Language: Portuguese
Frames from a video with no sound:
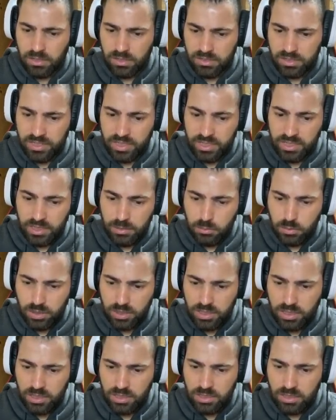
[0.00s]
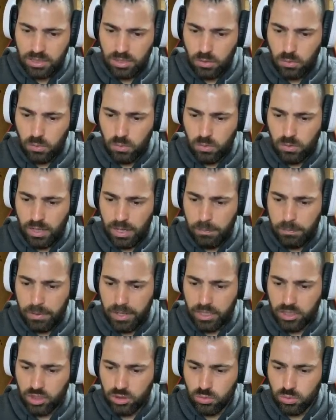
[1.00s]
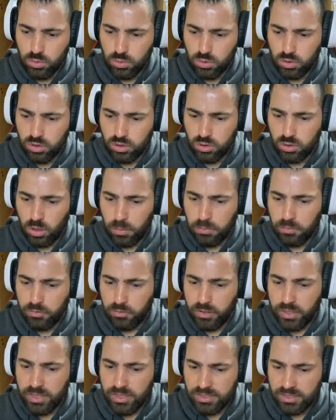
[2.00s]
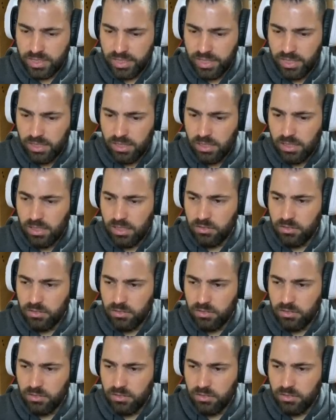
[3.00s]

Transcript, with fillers: Zeramos aqui então a parte dos top fãs, né?